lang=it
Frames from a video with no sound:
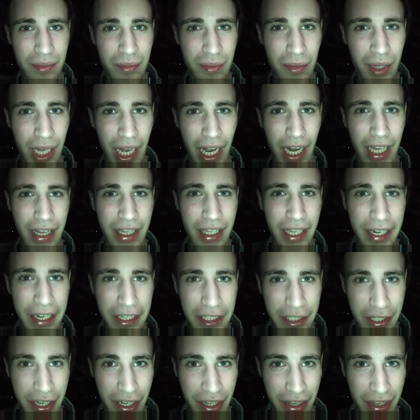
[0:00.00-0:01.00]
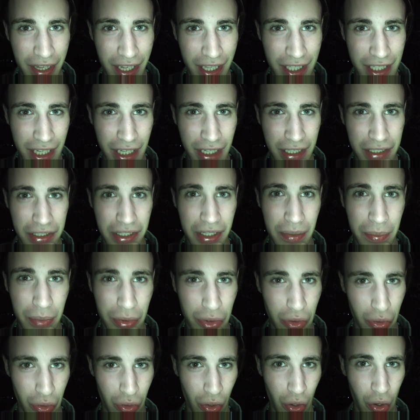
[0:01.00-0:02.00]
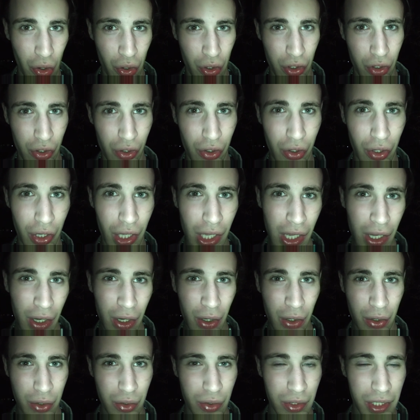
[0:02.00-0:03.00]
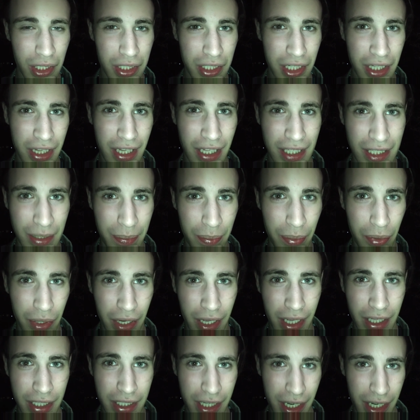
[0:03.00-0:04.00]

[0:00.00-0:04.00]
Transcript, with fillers: grande gigantesca tipo su Tokyo o su una città giapponese,